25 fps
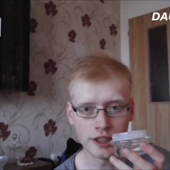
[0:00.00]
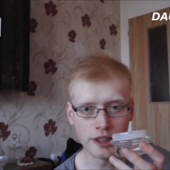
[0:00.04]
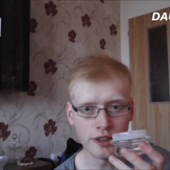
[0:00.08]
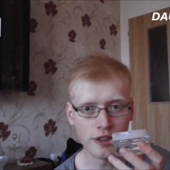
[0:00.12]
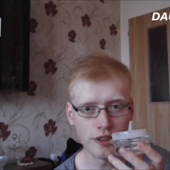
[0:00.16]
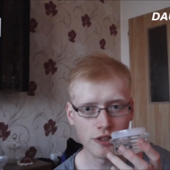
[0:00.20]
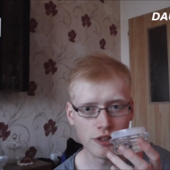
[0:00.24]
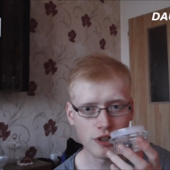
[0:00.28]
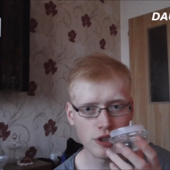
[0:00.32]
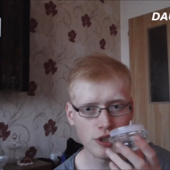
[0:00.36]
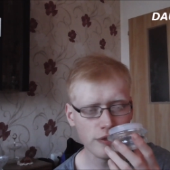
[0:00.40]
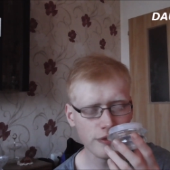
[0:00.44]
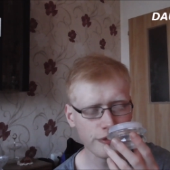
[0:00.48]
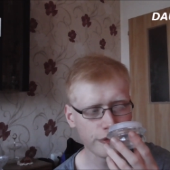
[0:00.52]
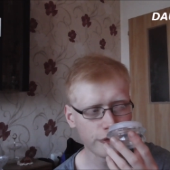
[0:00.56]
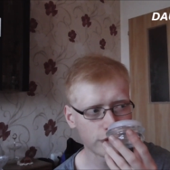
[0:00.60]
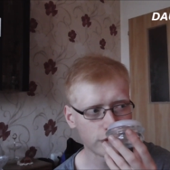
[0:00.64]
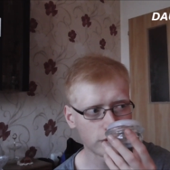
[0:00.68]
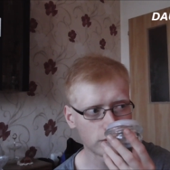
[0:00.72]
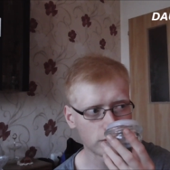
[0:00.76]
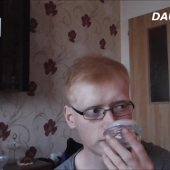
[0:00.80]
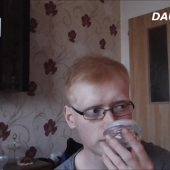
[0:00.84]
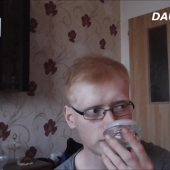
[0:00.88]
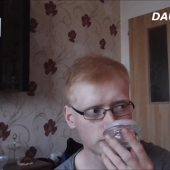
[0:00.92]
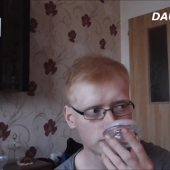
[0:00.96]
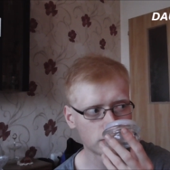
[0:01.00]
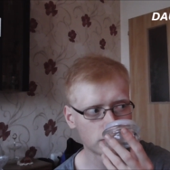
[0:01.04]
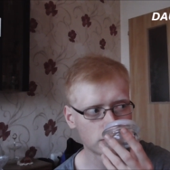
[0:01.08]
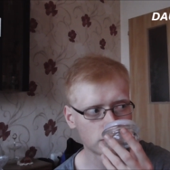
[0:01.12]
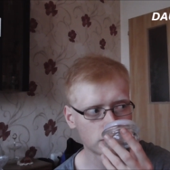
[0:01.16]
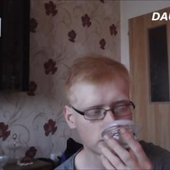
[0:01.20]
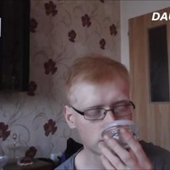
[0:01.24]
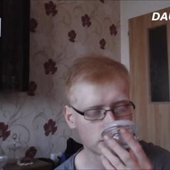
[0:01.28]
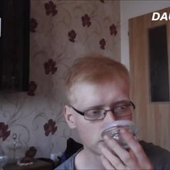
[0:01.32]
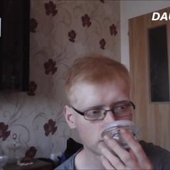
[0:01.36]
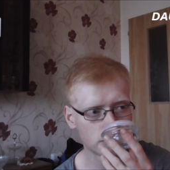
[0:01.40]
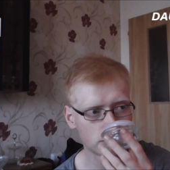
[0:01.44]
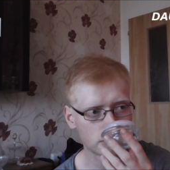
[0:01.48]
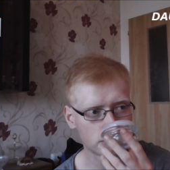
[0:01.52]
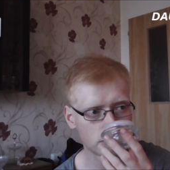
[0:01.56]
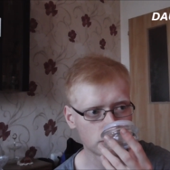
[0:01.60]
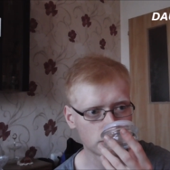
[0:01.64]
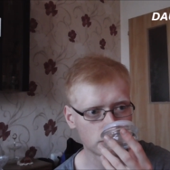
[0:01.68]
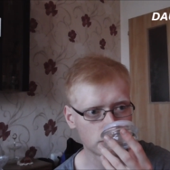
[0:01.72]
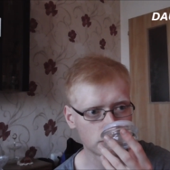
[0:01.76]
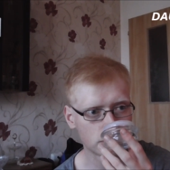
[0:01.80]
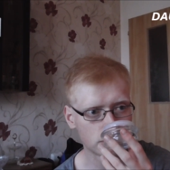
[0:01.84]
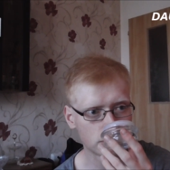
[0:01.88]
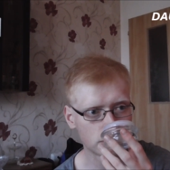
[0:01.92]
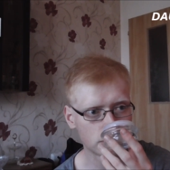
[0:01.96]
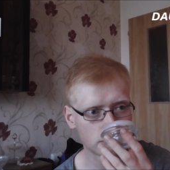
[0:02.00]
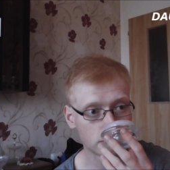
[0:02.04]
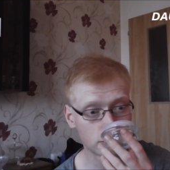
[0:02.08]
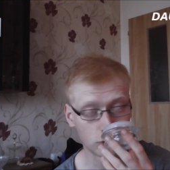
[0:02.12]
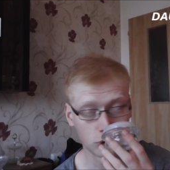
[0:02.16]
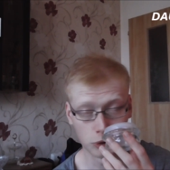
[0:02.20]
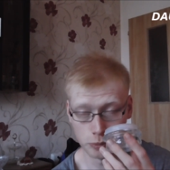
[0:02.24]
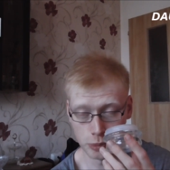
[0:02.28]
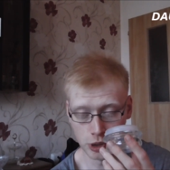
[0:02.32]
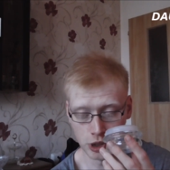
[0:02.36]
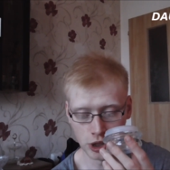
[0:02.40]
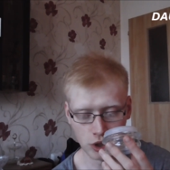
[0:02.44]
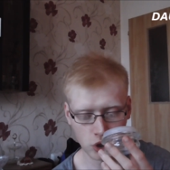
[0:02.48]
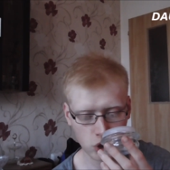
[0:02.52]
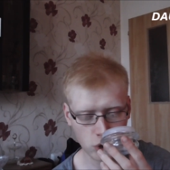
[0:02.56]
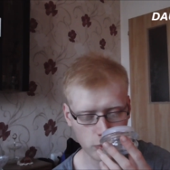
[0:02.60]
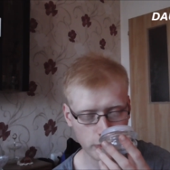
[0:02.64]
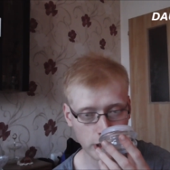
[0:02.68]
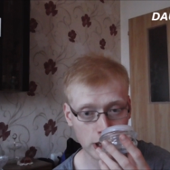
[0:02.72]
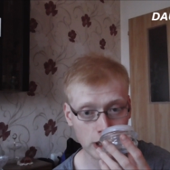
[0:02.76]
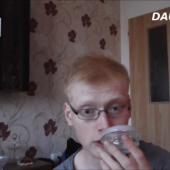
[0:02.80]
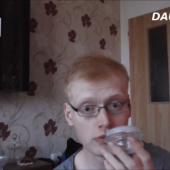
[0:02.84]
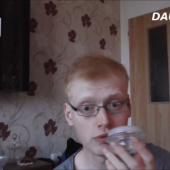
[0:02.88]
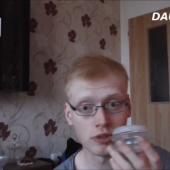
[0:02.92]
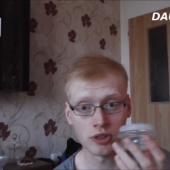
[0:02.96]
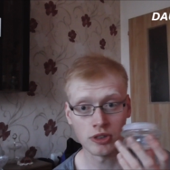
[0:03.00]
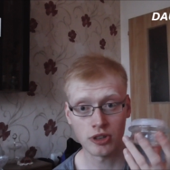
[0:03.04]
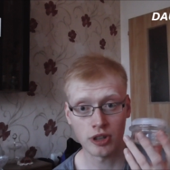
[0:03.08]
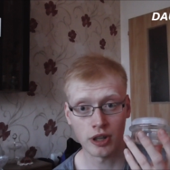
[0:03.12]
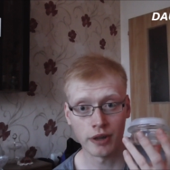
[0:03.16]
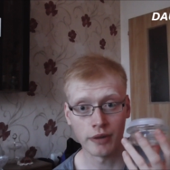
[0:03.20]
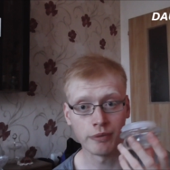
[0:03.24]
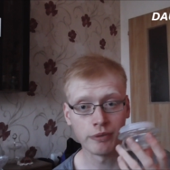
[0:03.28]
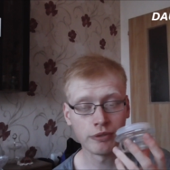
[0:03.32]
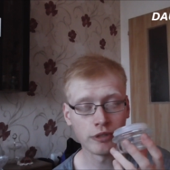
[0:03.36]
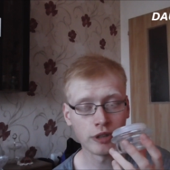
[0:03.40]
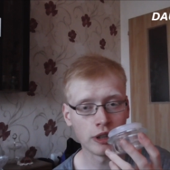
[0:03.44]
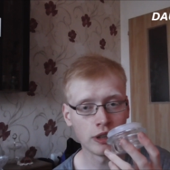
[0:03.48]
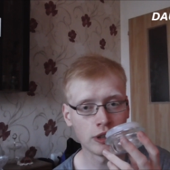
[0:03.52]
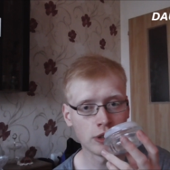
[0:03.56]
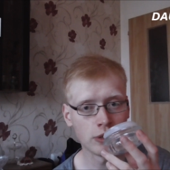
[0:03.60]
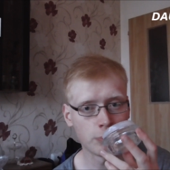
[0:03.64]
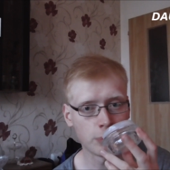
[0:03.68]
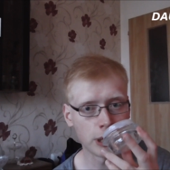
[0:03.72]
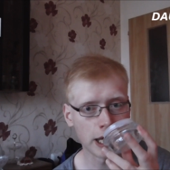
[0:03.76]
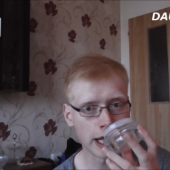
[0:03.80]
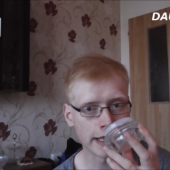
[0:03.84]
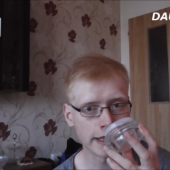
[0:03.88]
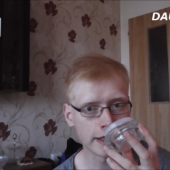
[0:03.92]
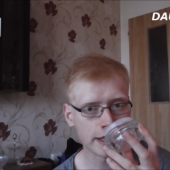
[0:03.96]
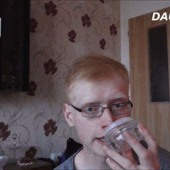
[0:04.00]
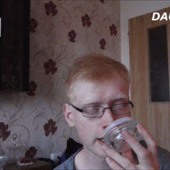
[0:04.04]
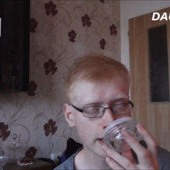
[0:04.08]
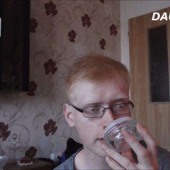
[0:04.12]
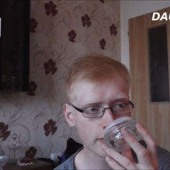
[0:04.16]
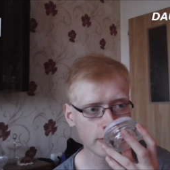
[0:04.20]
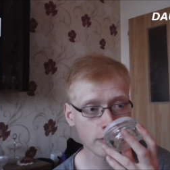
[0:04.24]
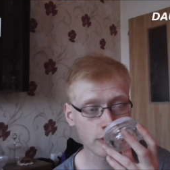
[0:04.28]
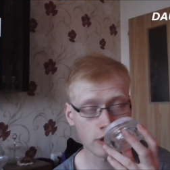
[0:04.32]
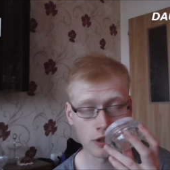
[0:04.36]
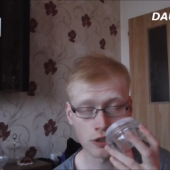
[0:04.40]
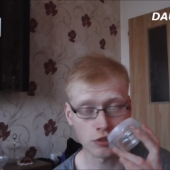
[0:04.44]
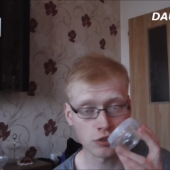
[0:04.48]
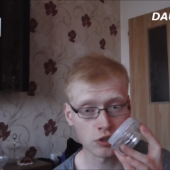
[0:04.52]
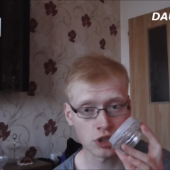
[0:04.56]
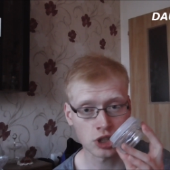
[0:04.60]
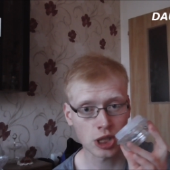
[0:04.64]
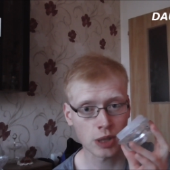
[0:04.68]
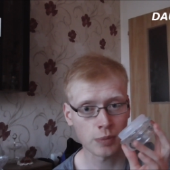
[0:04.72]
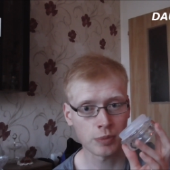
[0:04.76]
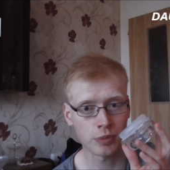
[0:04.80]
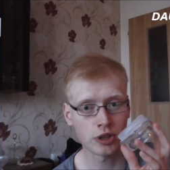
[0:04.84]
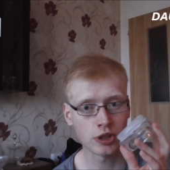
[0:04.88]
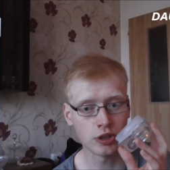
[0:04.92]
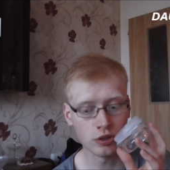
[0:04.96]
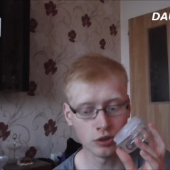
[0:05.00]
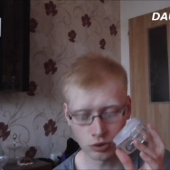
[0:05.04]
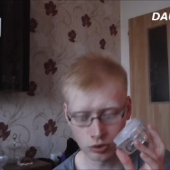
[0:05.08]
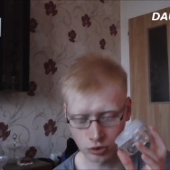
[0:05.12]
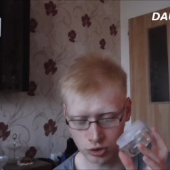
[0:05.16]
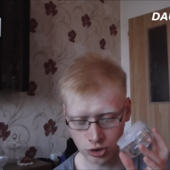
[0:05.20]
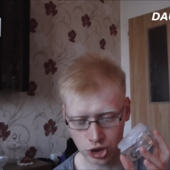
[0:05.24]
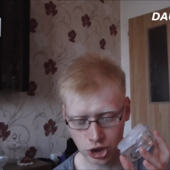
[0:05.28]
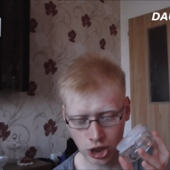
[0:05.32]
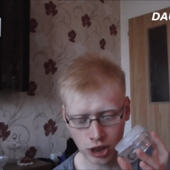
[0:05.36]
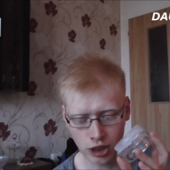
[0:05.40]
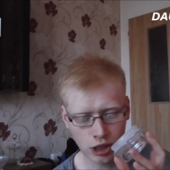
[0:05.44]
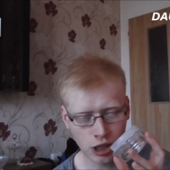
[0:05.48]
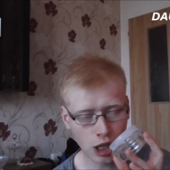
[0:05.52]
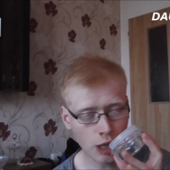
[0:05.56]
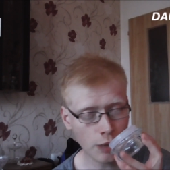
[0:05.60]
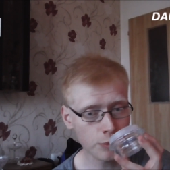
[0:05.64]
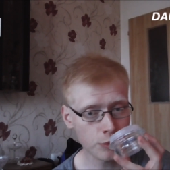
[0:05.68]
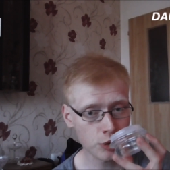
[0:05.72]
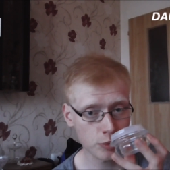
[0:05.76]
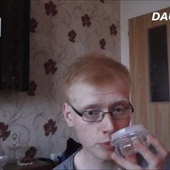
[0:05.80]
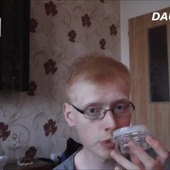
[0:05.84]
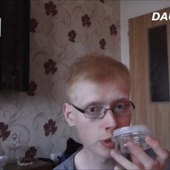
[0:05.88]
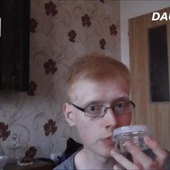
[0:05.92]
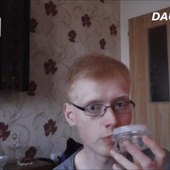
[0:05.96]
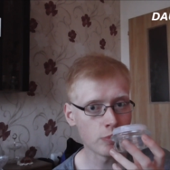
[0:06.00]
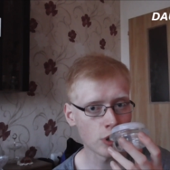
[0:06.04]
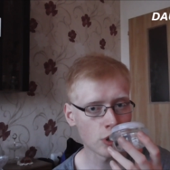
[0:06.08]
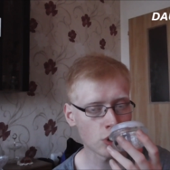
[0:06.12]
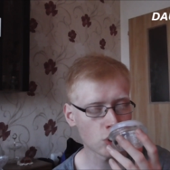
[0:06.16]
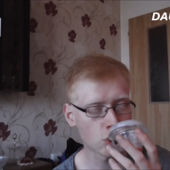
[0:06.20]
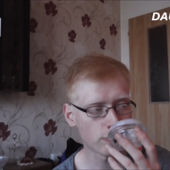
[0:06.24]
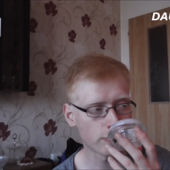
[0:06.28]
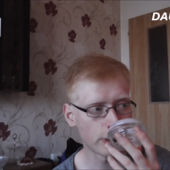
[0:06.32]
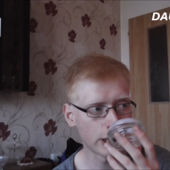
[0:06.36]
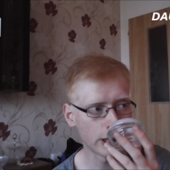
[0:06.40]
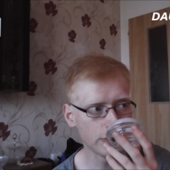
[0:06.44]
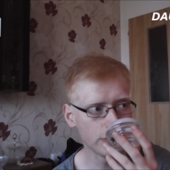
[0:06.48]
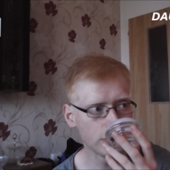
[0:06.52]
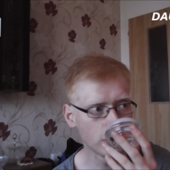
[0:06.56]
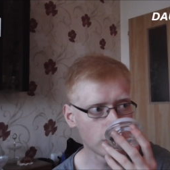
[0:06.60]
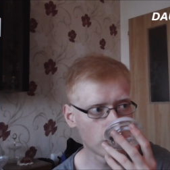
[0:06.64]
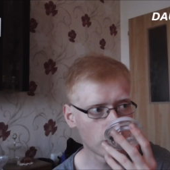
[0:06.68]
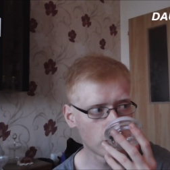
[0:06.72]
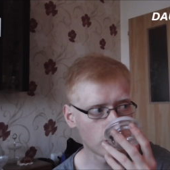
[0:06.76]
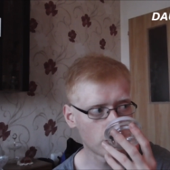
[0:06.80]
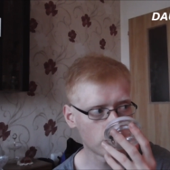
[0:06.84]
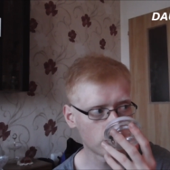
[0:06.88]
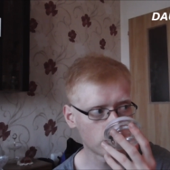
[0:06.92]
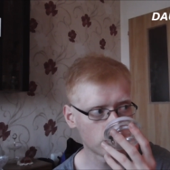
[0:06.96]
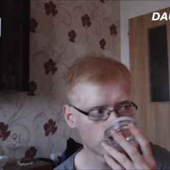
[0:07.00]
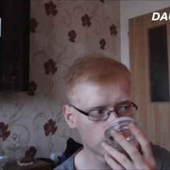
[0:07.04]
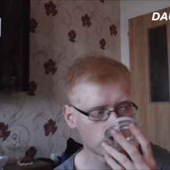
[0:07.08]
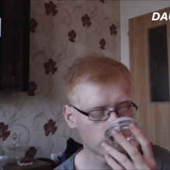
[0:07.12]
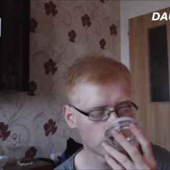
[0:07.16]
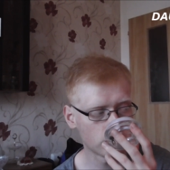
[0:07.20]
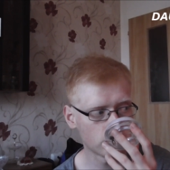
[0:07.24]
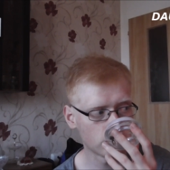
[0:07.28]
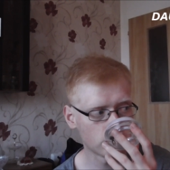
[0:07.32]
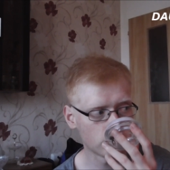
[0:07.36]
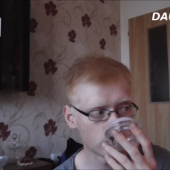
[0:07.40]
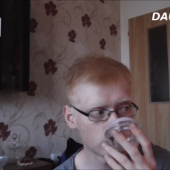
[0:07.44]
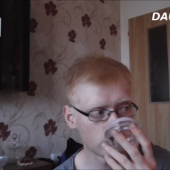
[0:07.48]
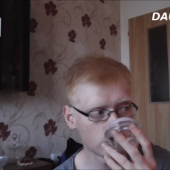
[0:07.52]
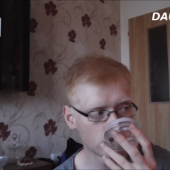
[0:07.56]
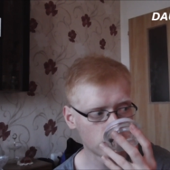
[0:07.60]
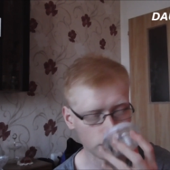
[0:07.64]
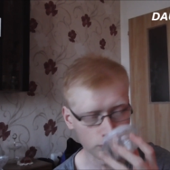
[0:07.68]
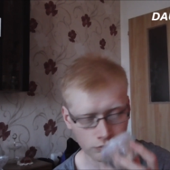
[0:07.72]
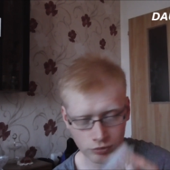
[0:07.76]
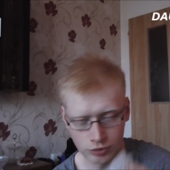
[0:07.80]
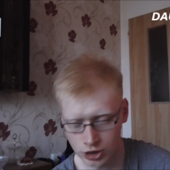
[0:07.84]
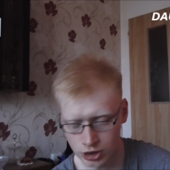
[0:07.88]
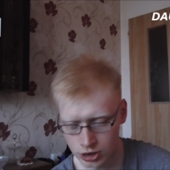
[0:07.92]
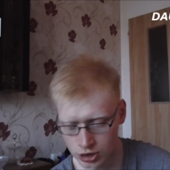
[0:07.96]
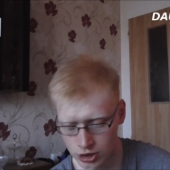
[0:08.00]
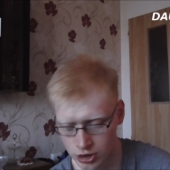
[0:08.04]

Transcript: intensiv. Ich bin gespannt. Ist ja eine Blindkerze, also ich habe die mir nicht angehabt. Ich bin mal gespannt, wie